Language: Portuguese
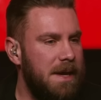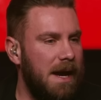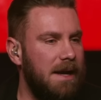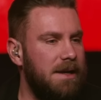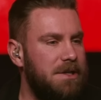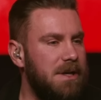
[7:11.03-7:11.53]
Que
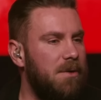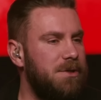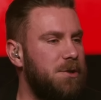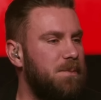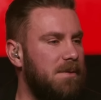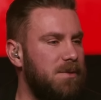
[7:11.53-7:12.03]
a religião
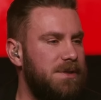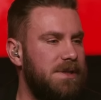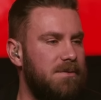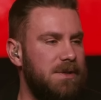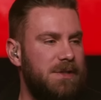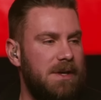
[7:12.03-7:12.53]
diz para
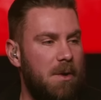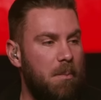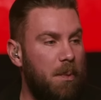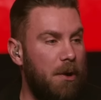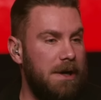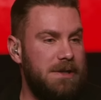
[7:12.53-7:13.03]
você: você
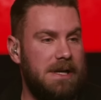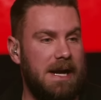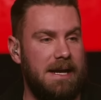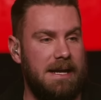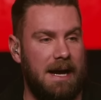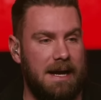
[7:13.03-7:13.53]
não pode cair.